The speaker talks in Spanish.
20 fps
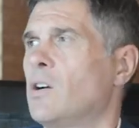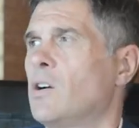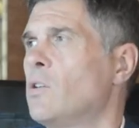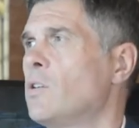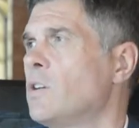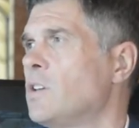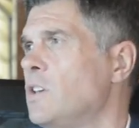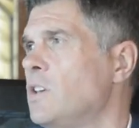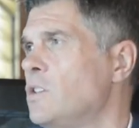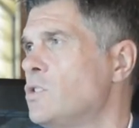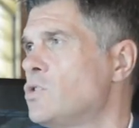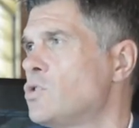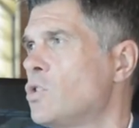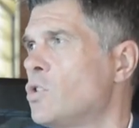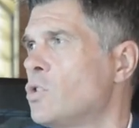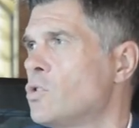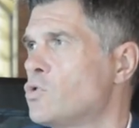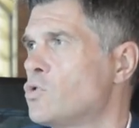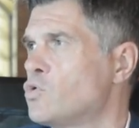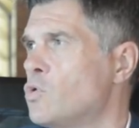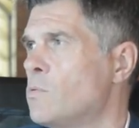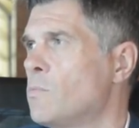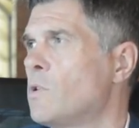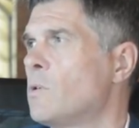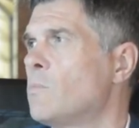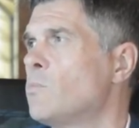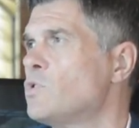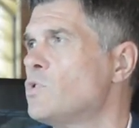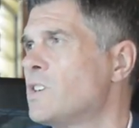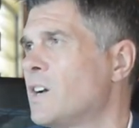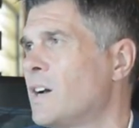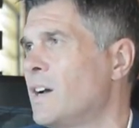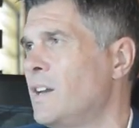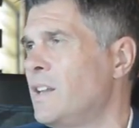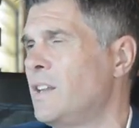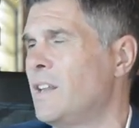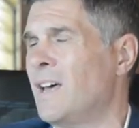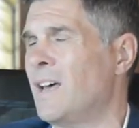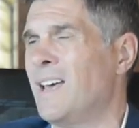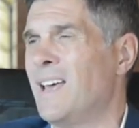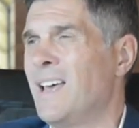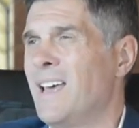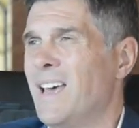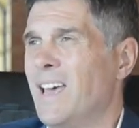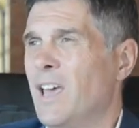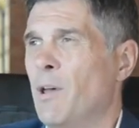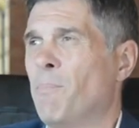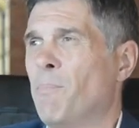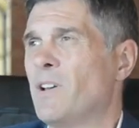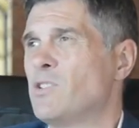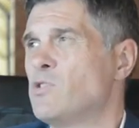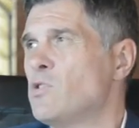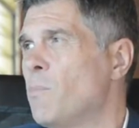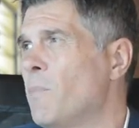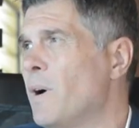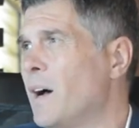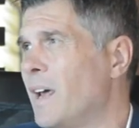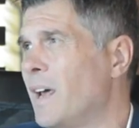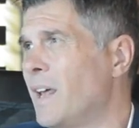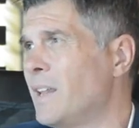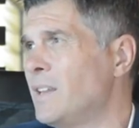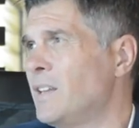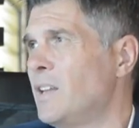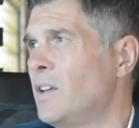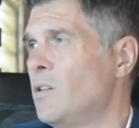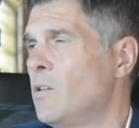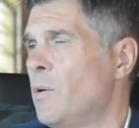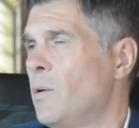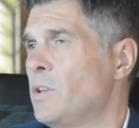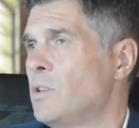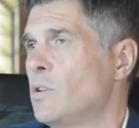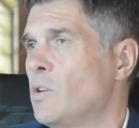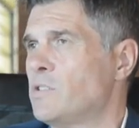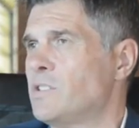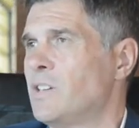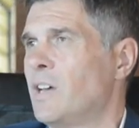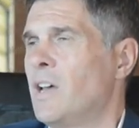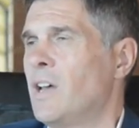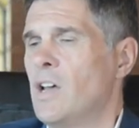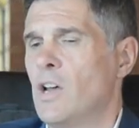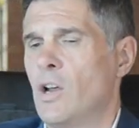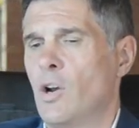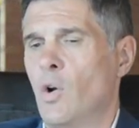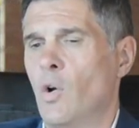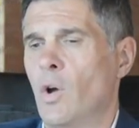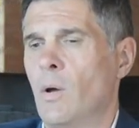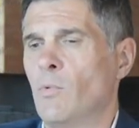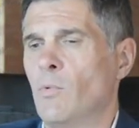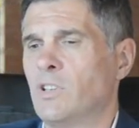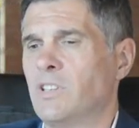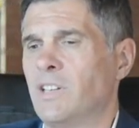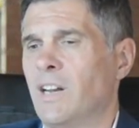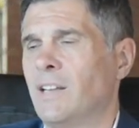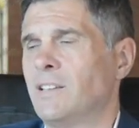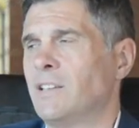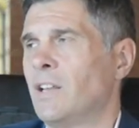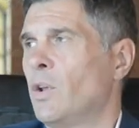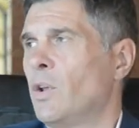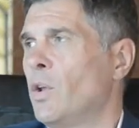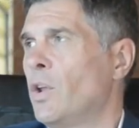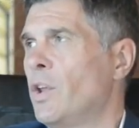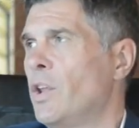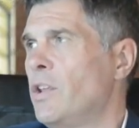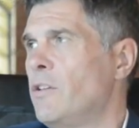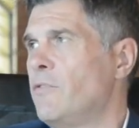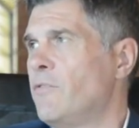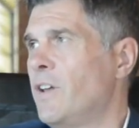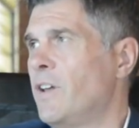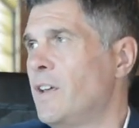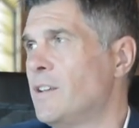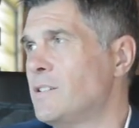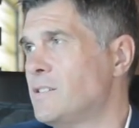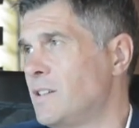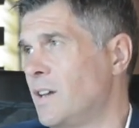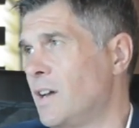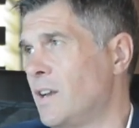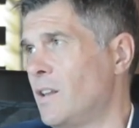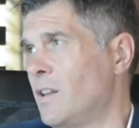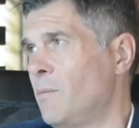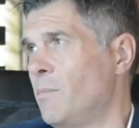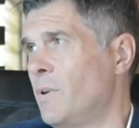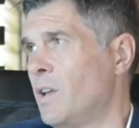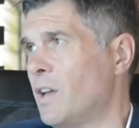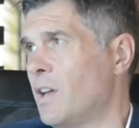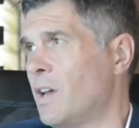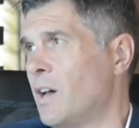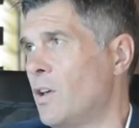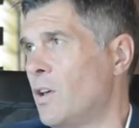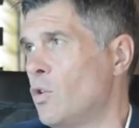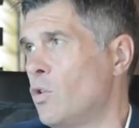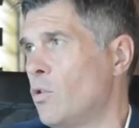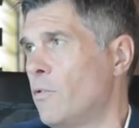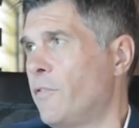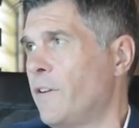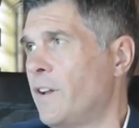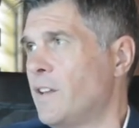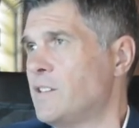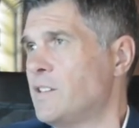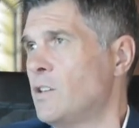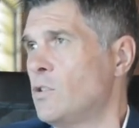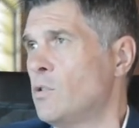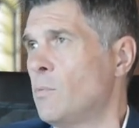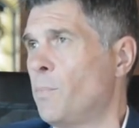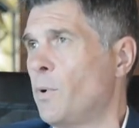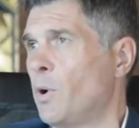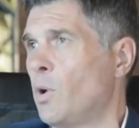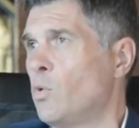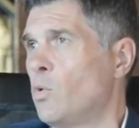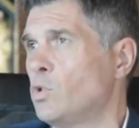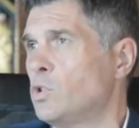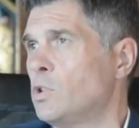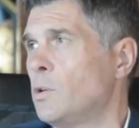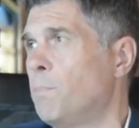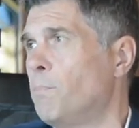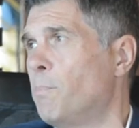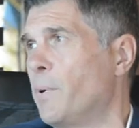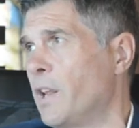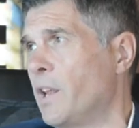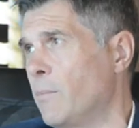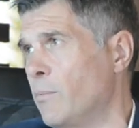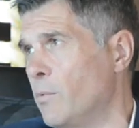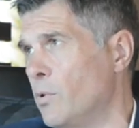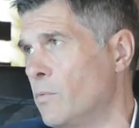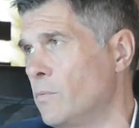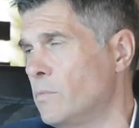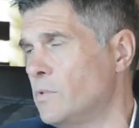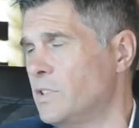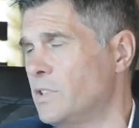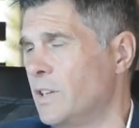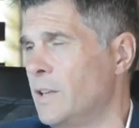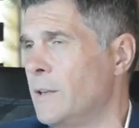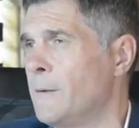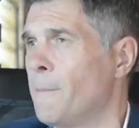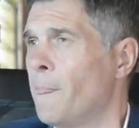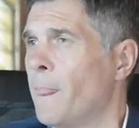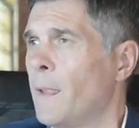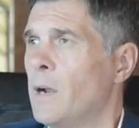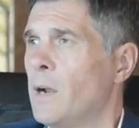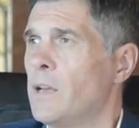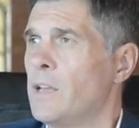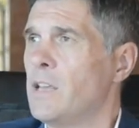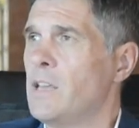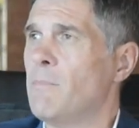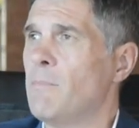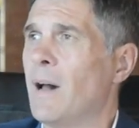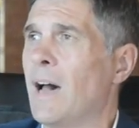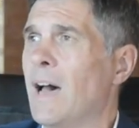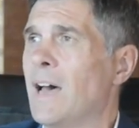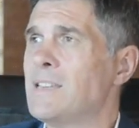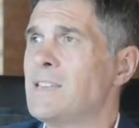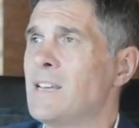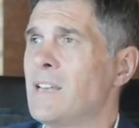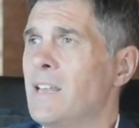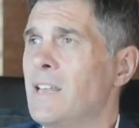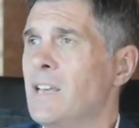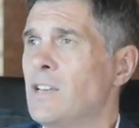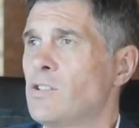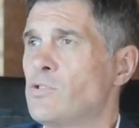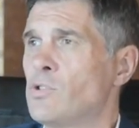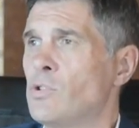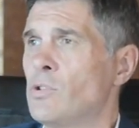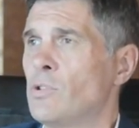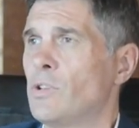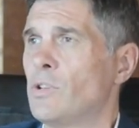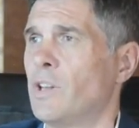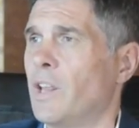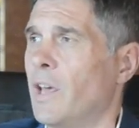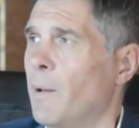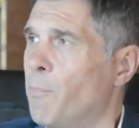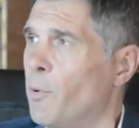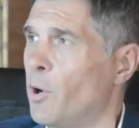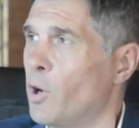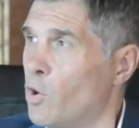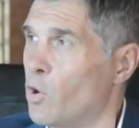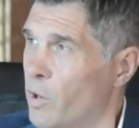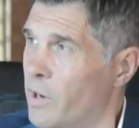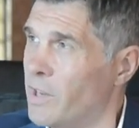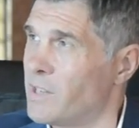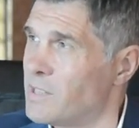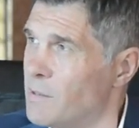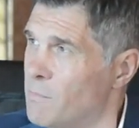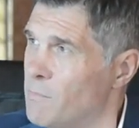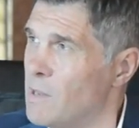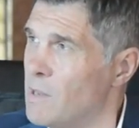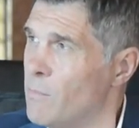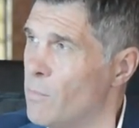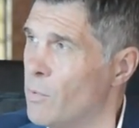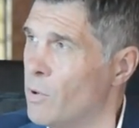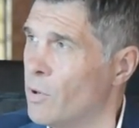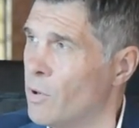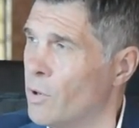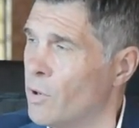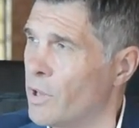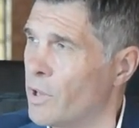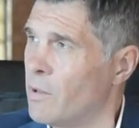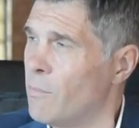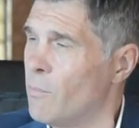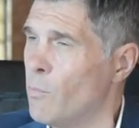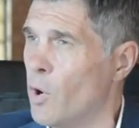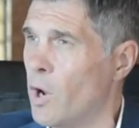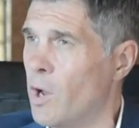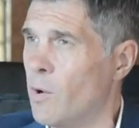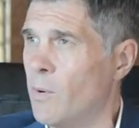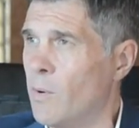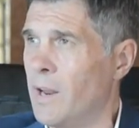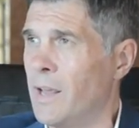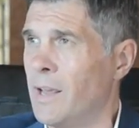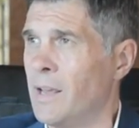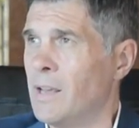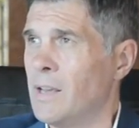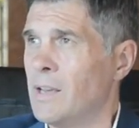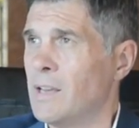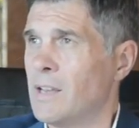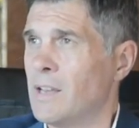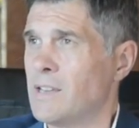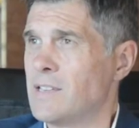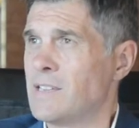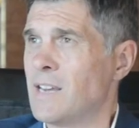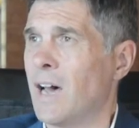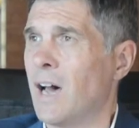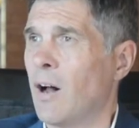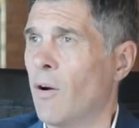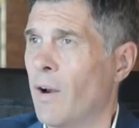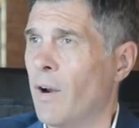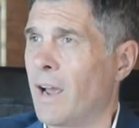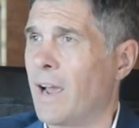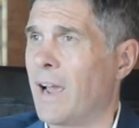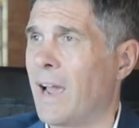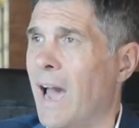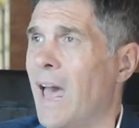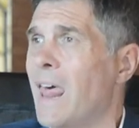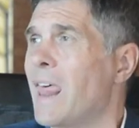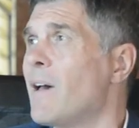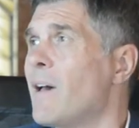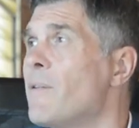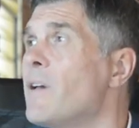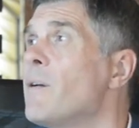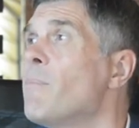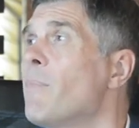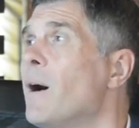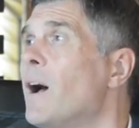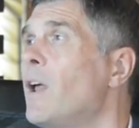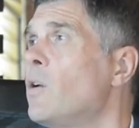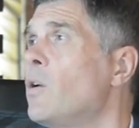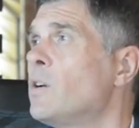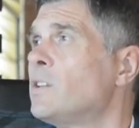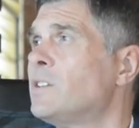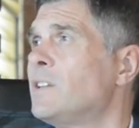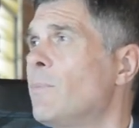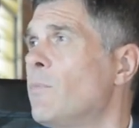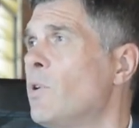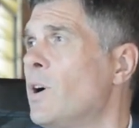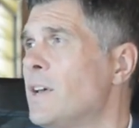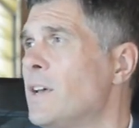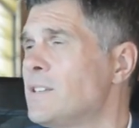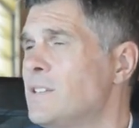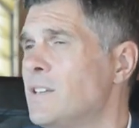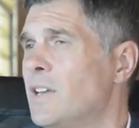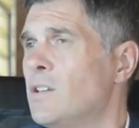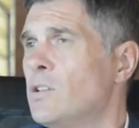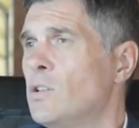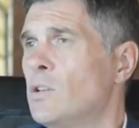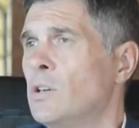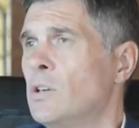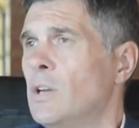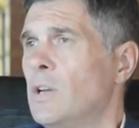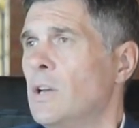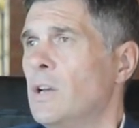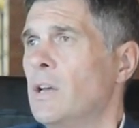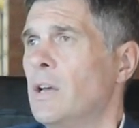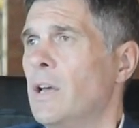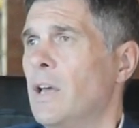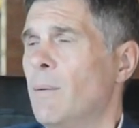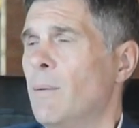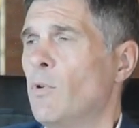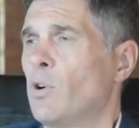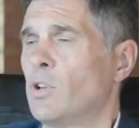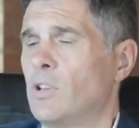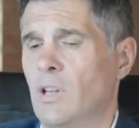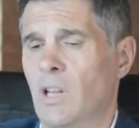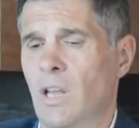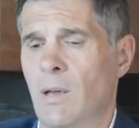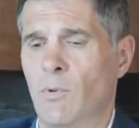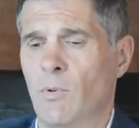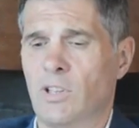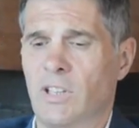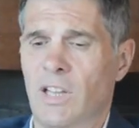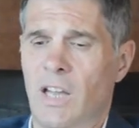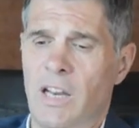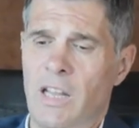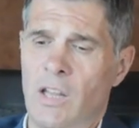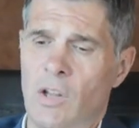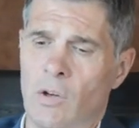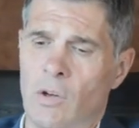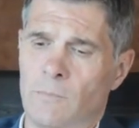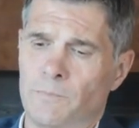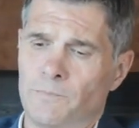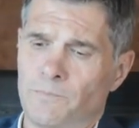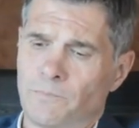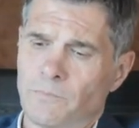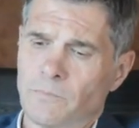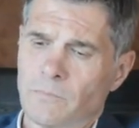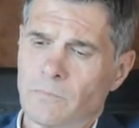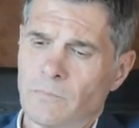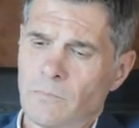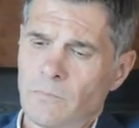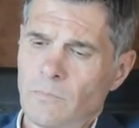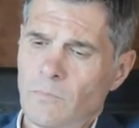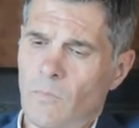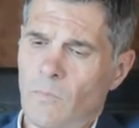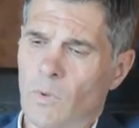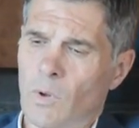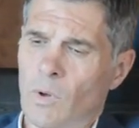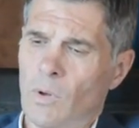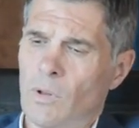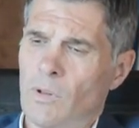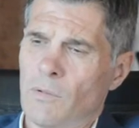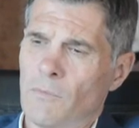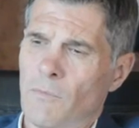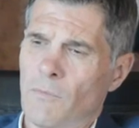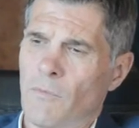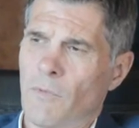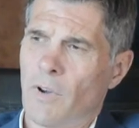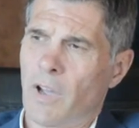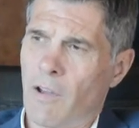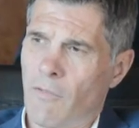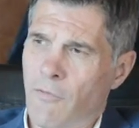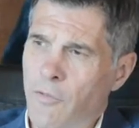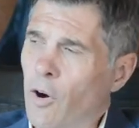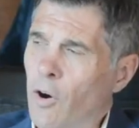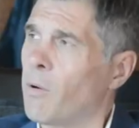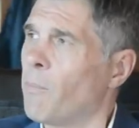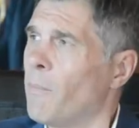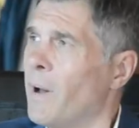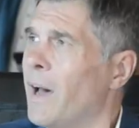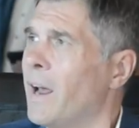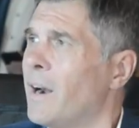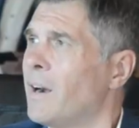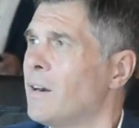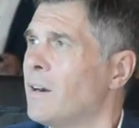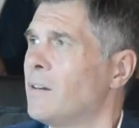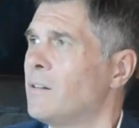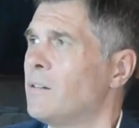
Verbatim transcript: con quinchos, con zoom, con mucha calidad, espacios más grandes de lo habitual. O sea, nos hemos tratado de diferenciar del mercado ofreciendo productos premium. ¿sí? Y más allá de eso, después con ese mismo inmueble, ya ahora cada vez más lo estamos haciendo, hemos, hemos tenido que formar